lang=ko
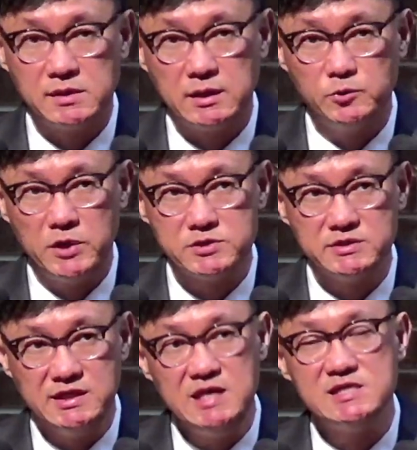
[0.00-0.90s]

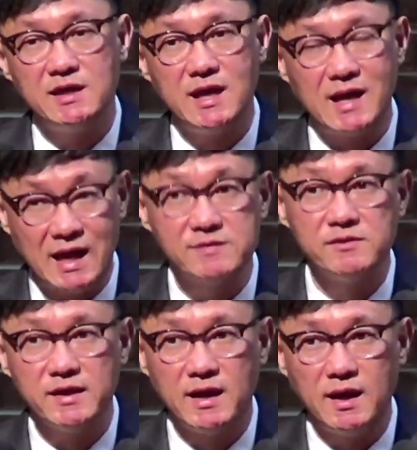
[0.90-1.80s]
사도행전 2장에
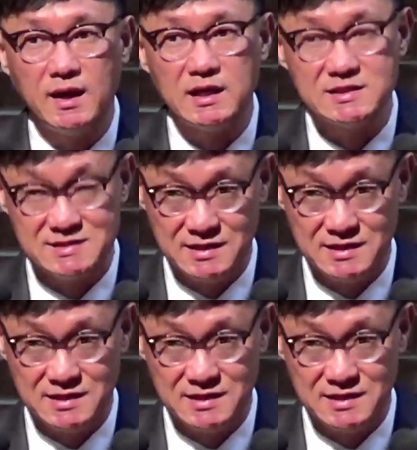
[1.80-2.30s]
가서야